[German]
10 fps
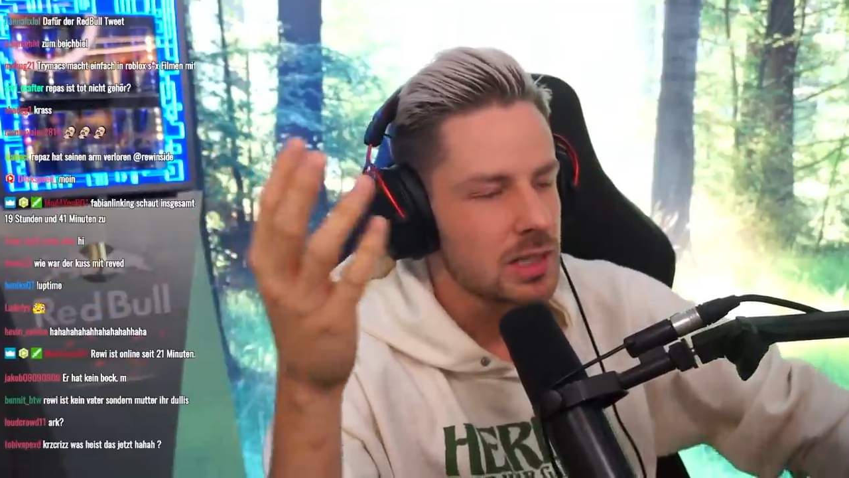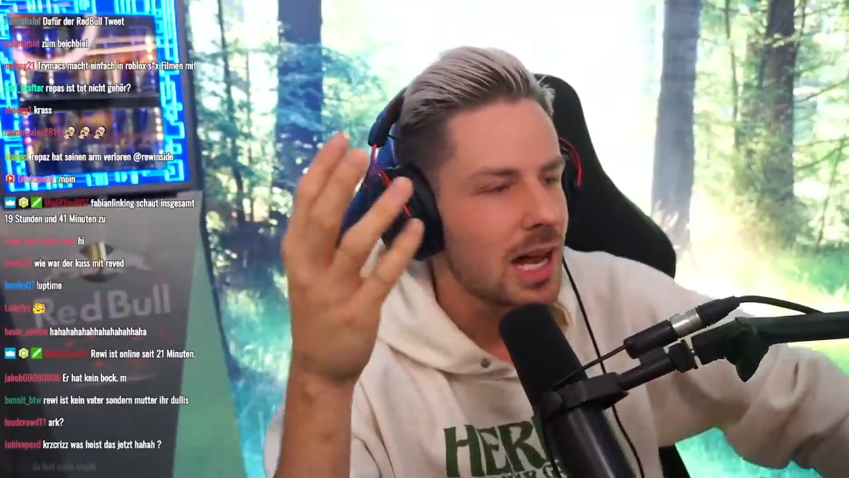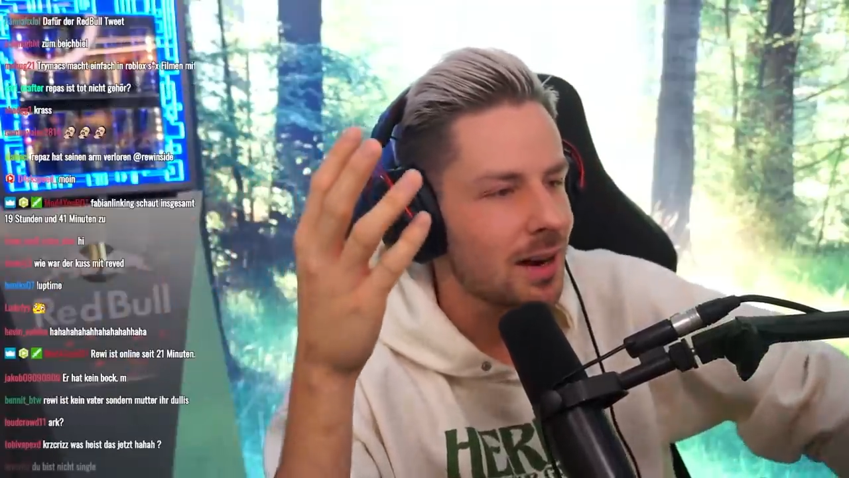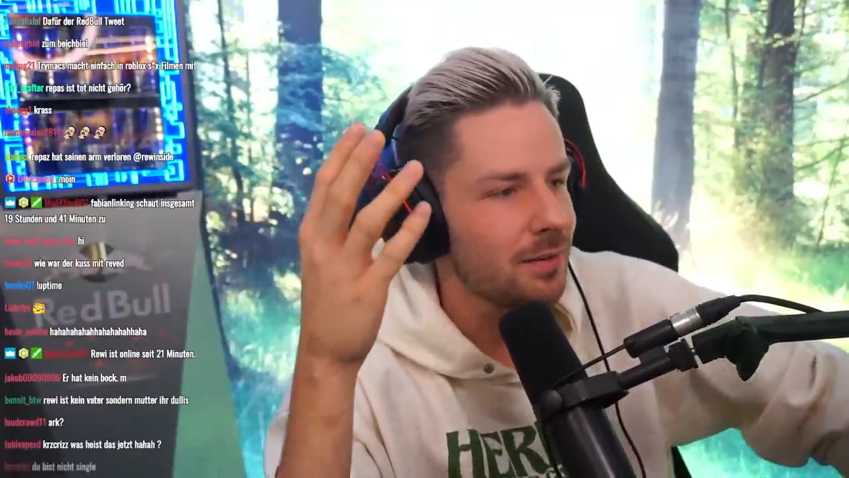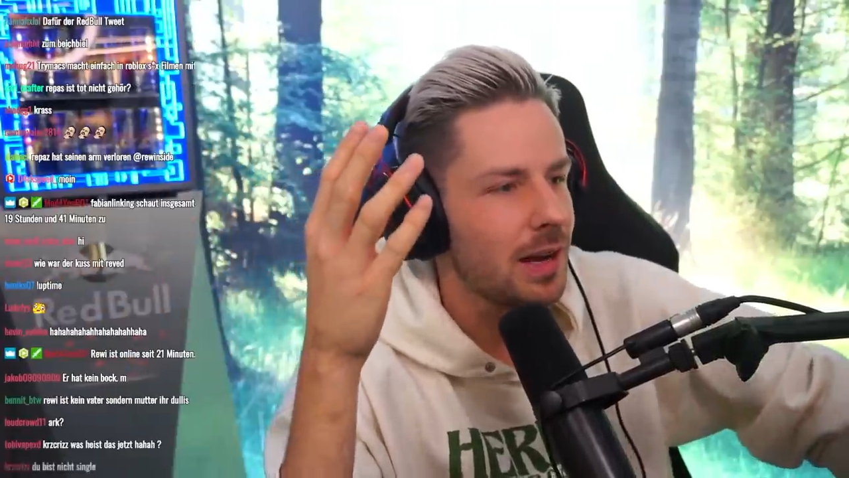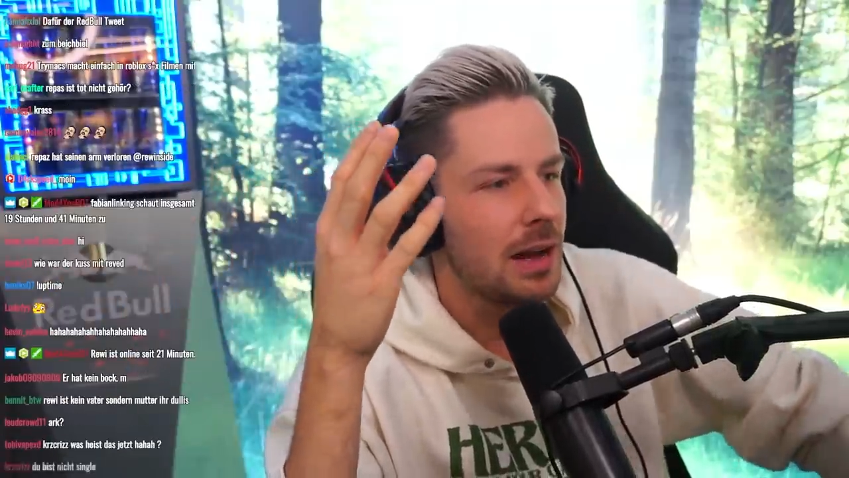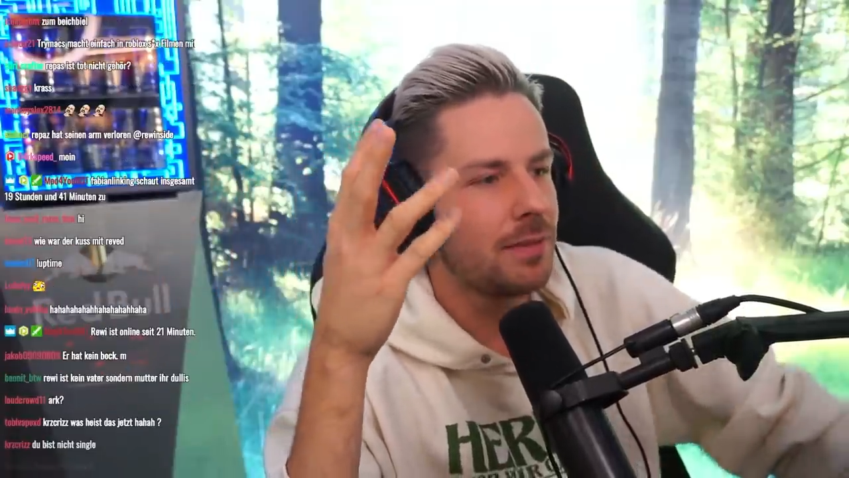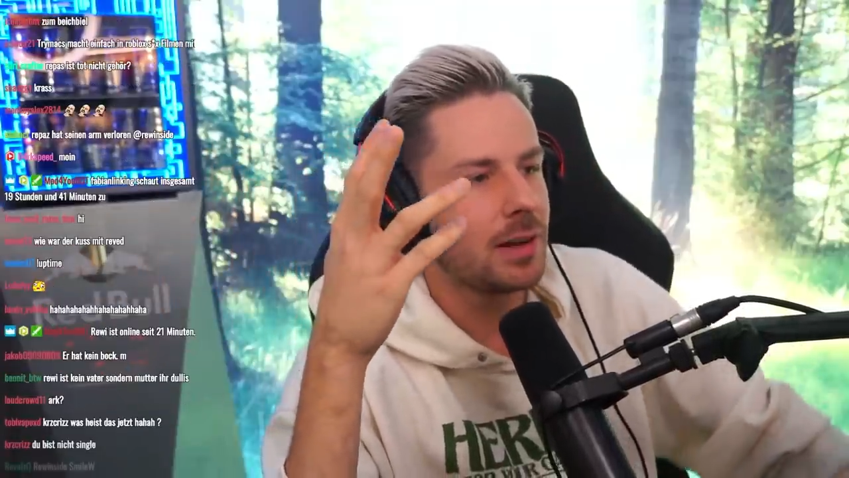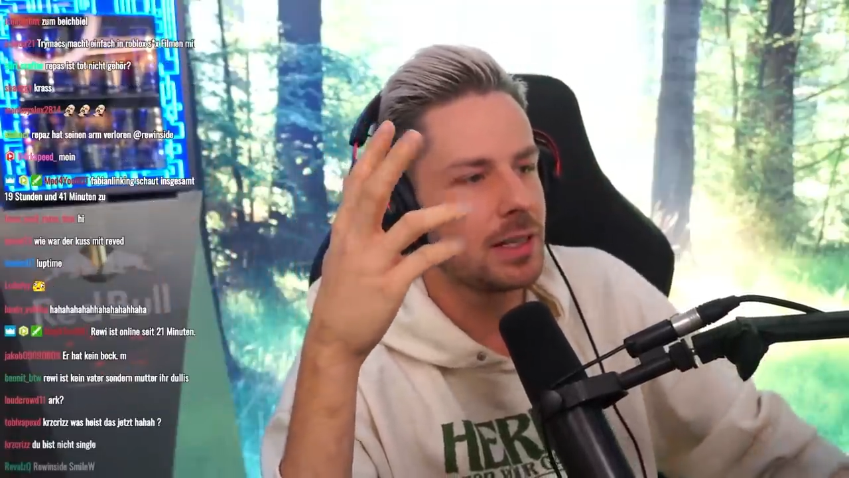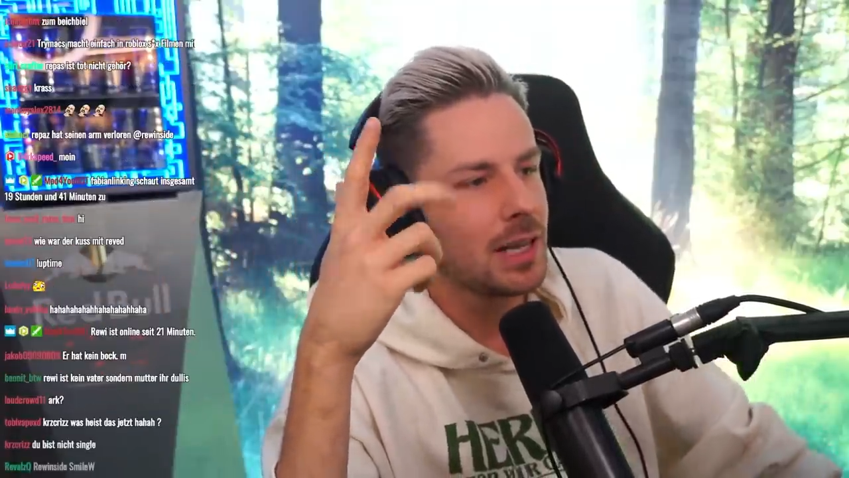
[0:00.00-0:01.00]
Sagen wir
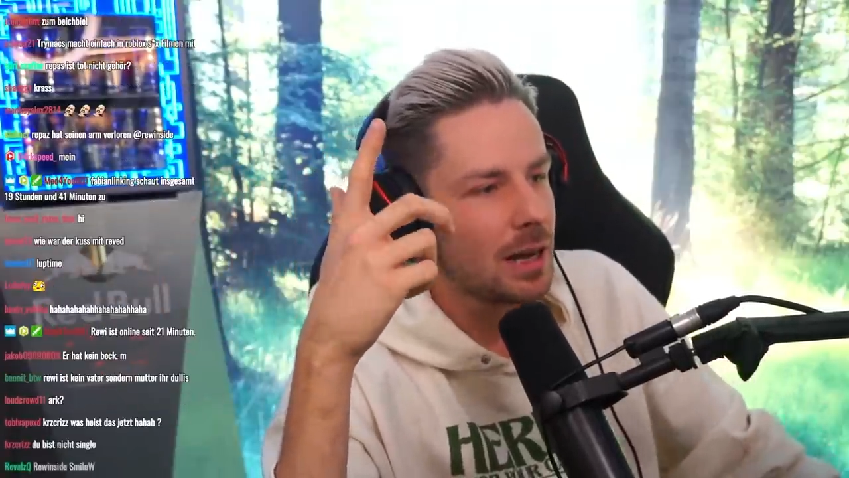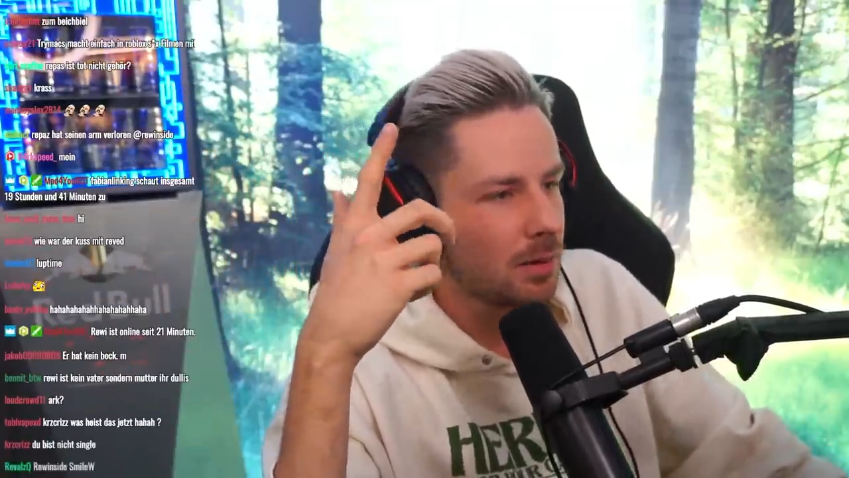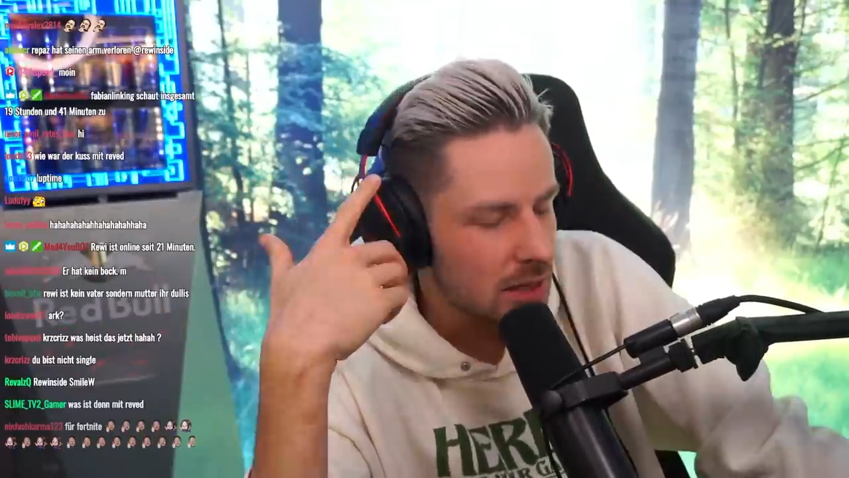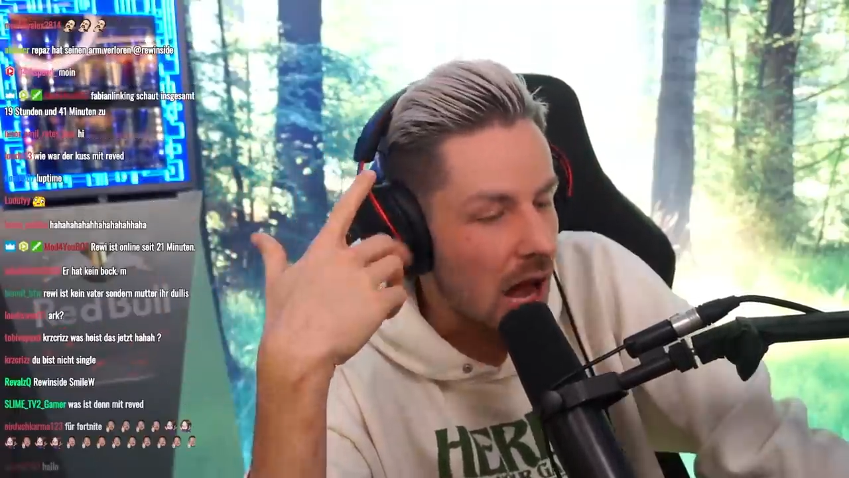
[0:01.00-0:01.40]
einfach, ich habe